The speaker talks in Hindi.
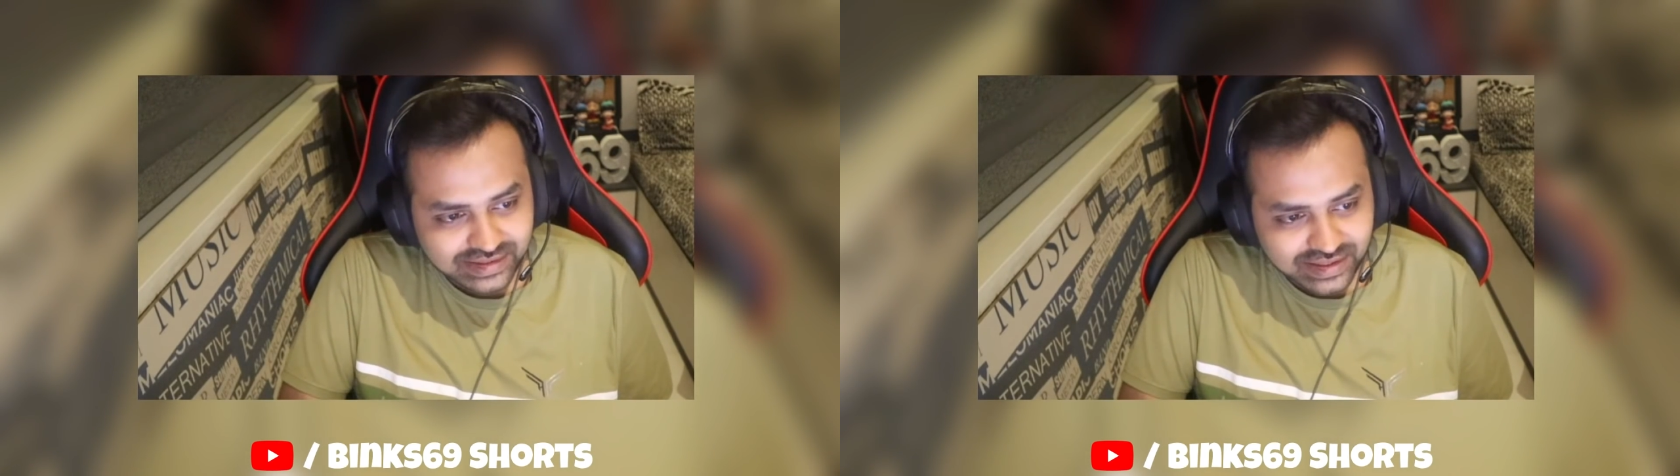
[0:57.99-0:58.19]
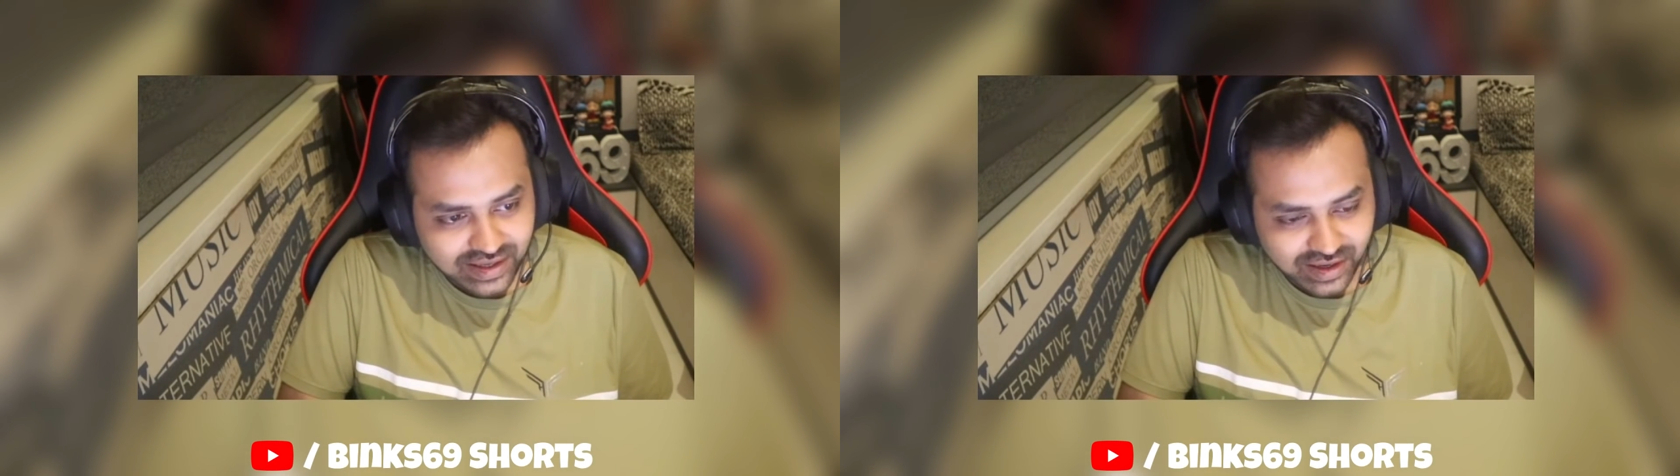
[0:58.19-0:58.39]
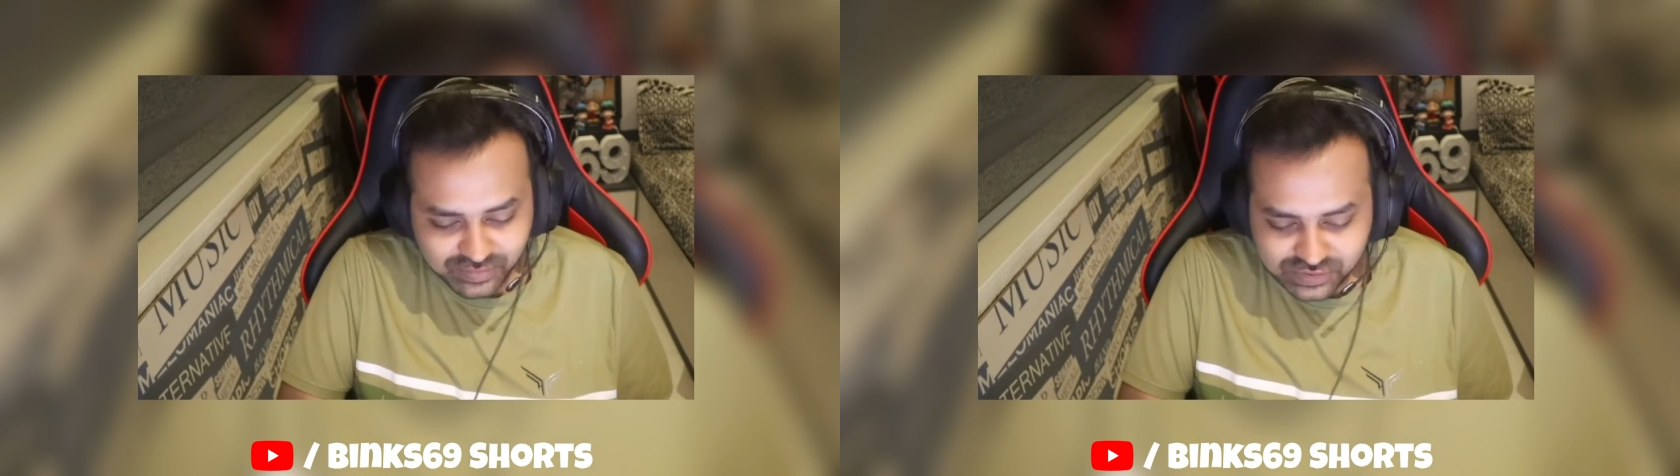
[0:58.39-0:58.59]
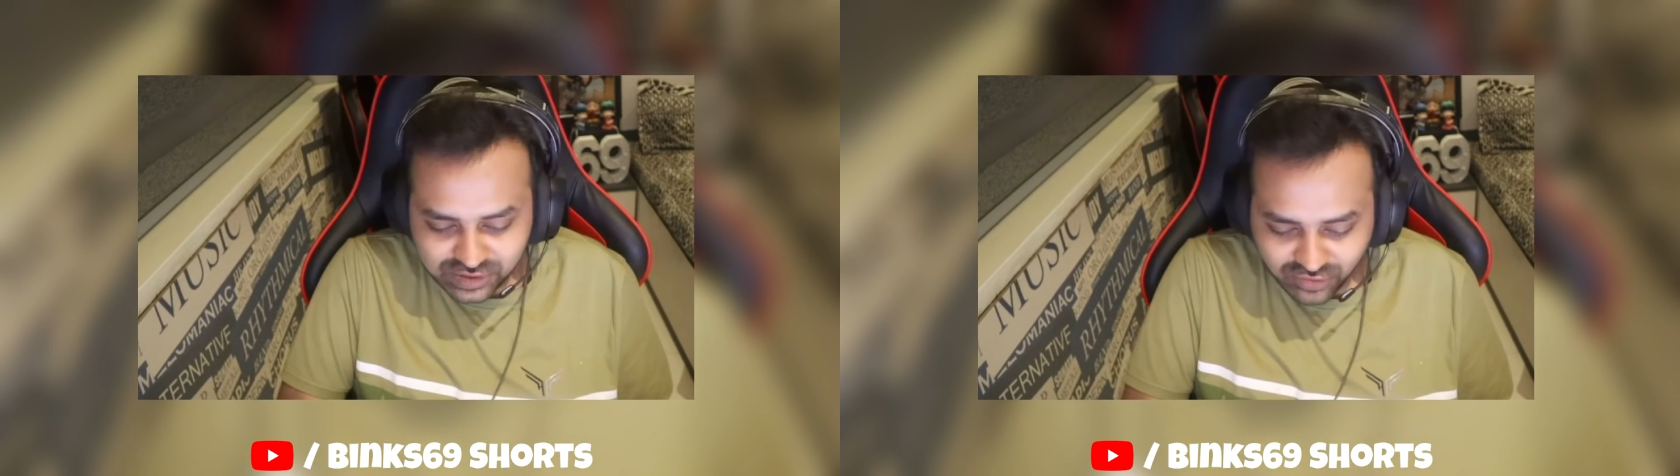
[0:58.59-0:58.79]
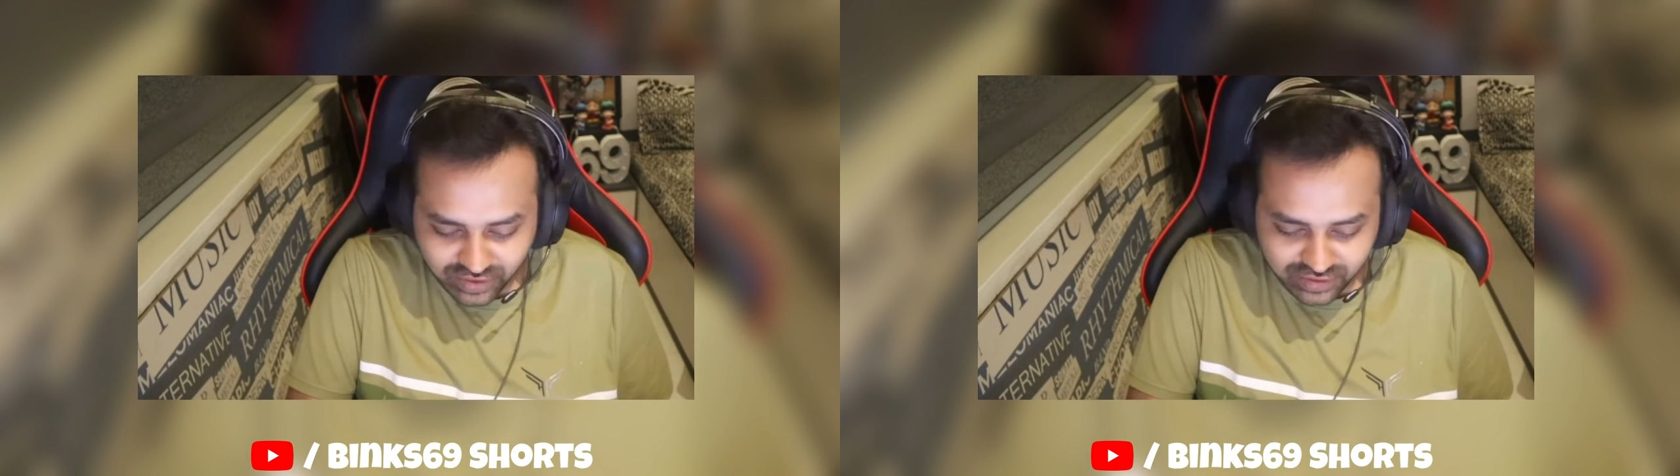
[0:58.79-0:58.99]
कब
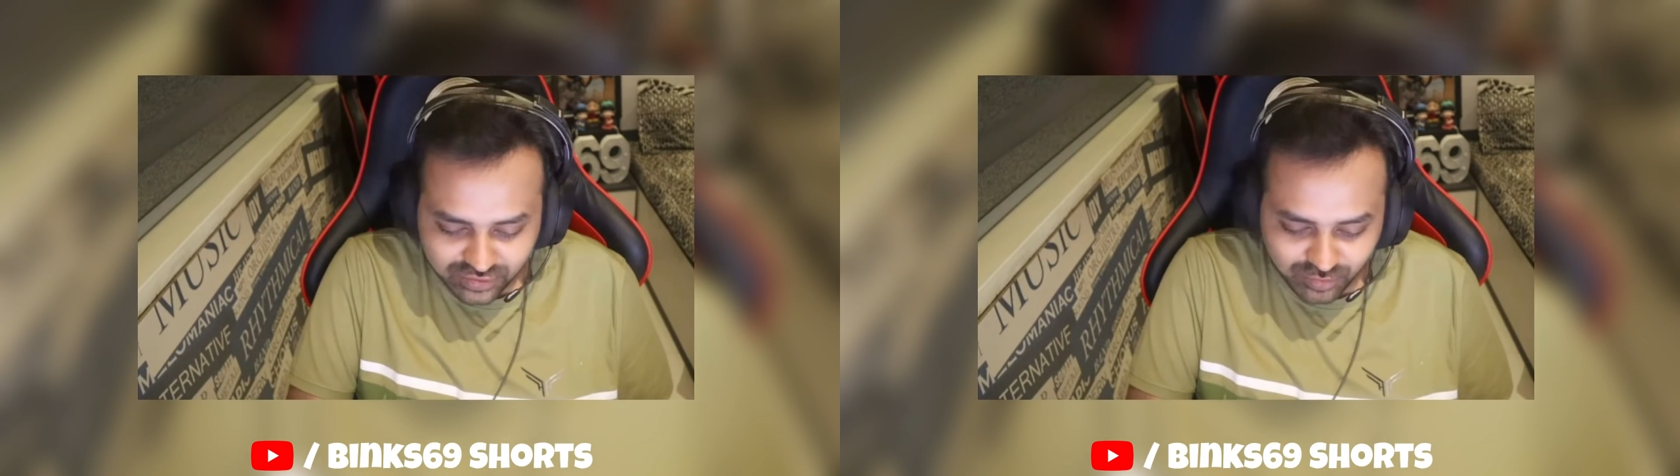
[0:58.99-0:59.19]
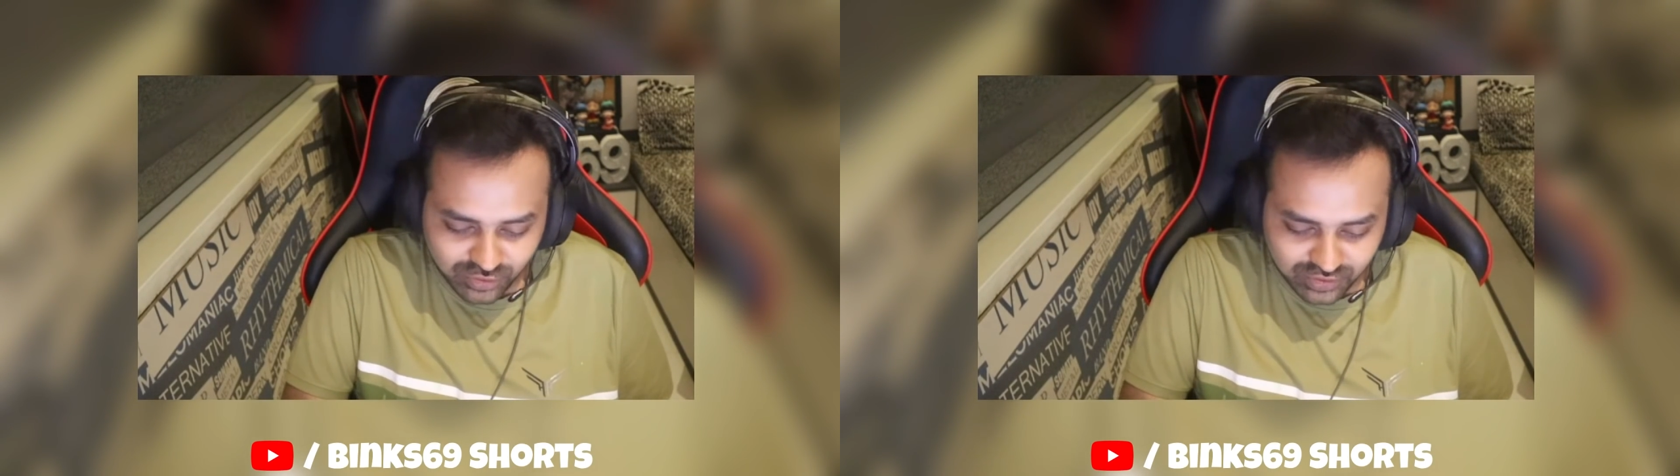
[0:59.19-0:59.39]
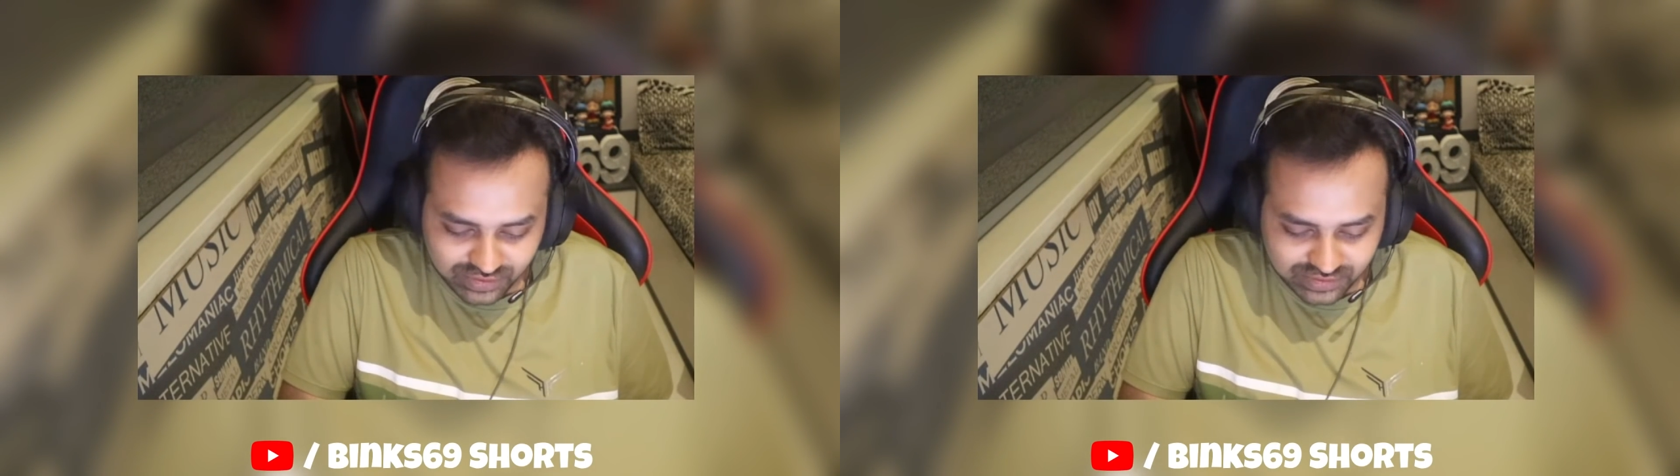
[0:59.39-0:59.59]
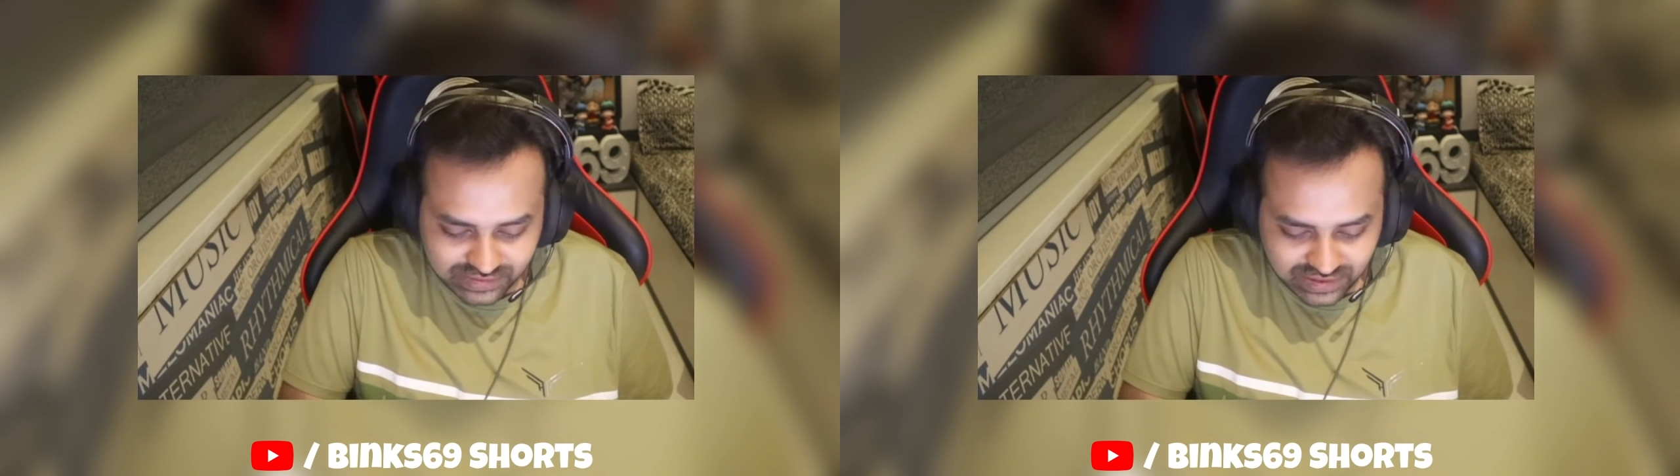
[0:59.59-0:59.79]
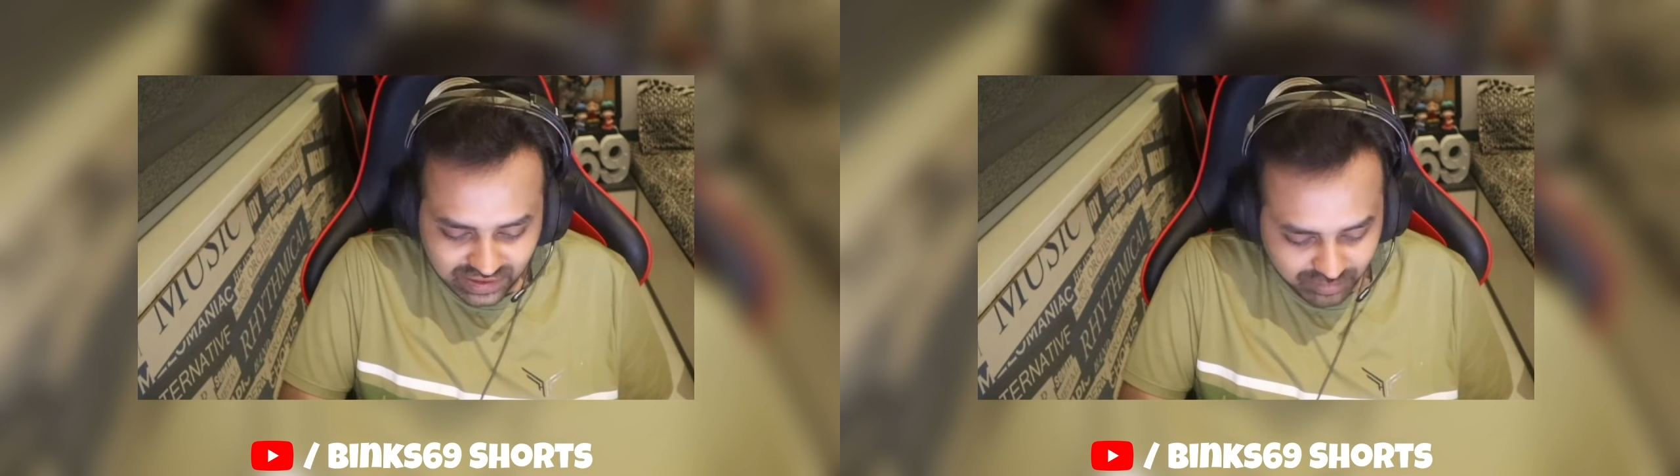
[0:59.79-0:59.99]
सीखोगे तुम लोग
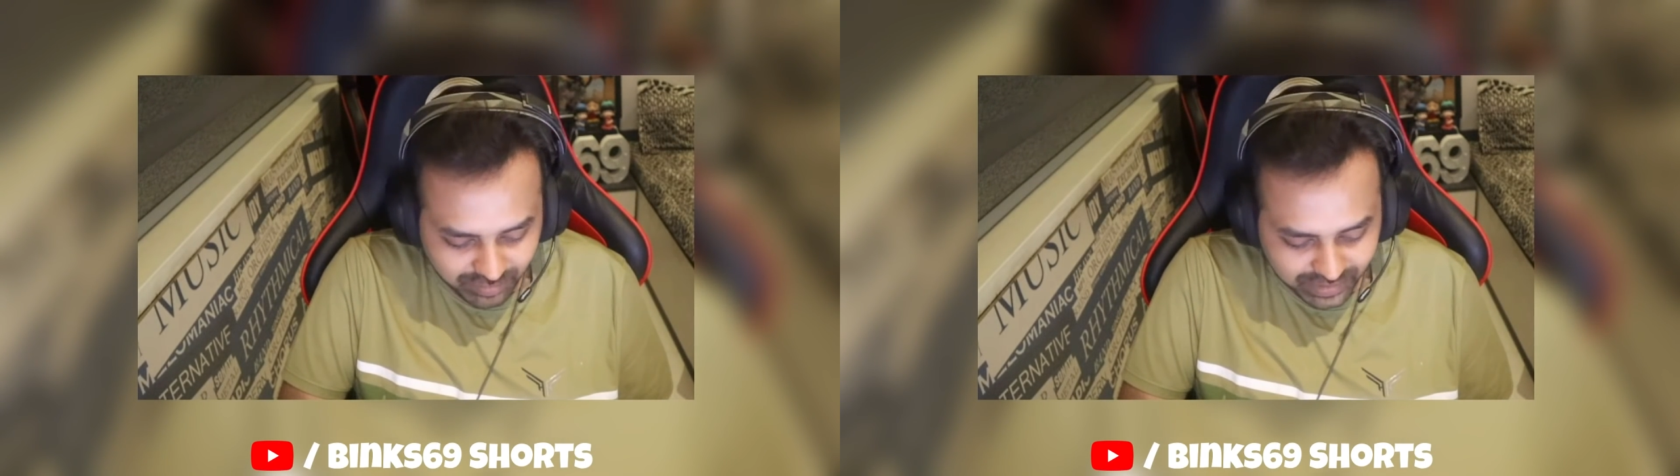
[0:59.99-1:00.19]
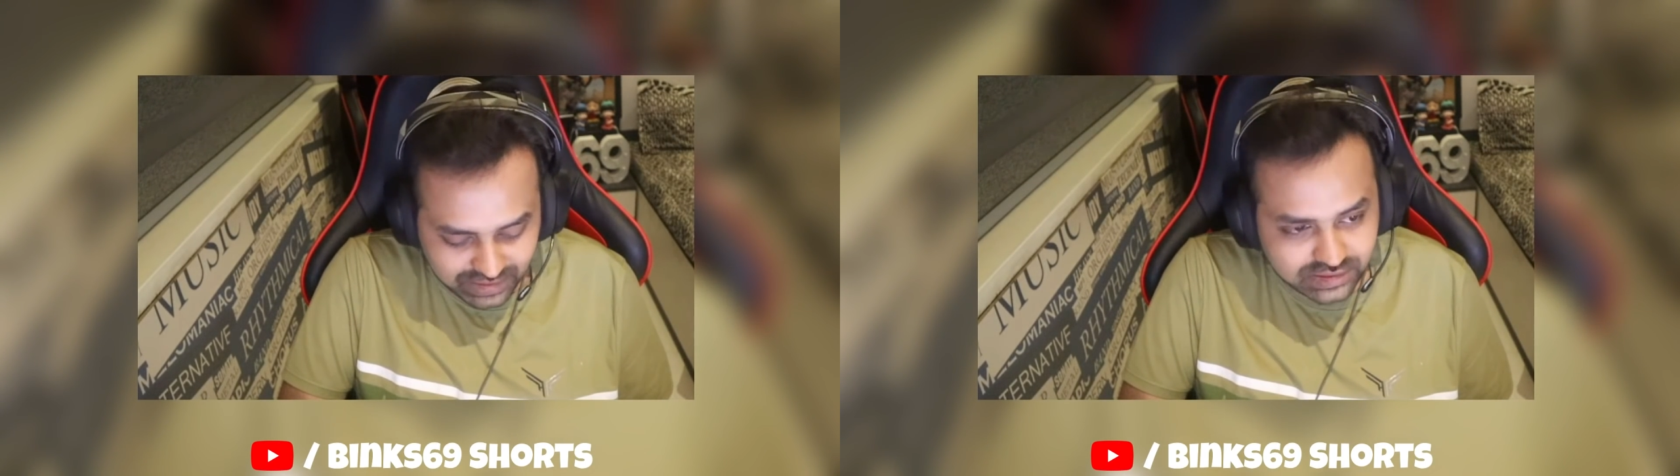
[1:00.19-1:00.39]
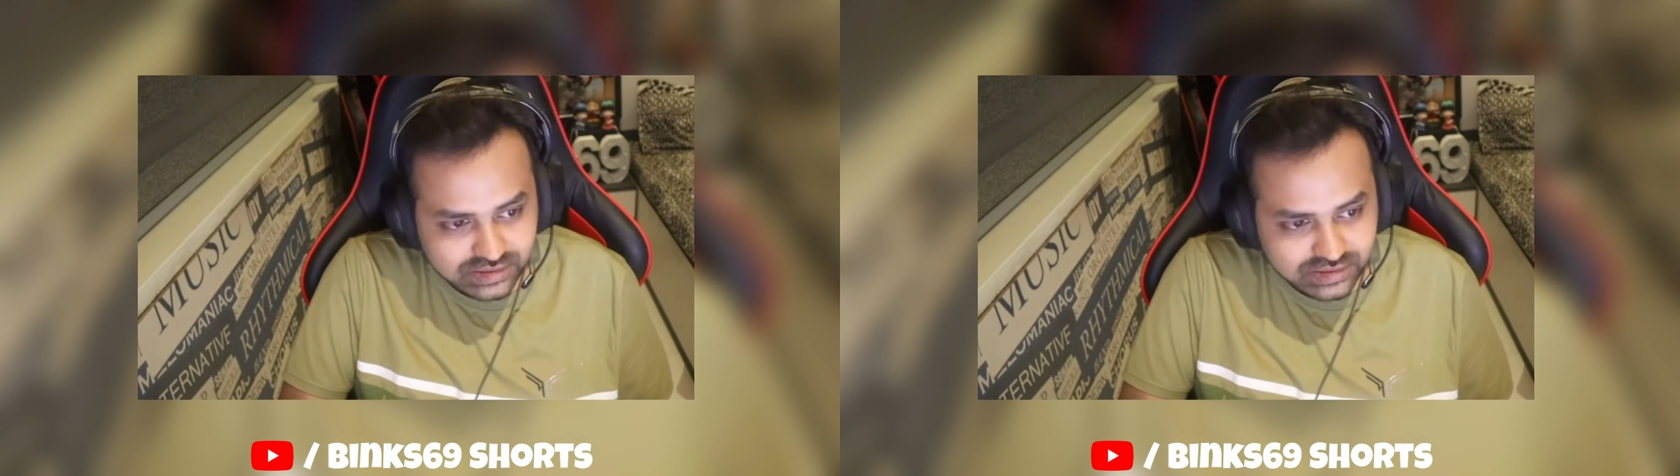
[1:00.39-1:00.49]
सिंगल पीपल्स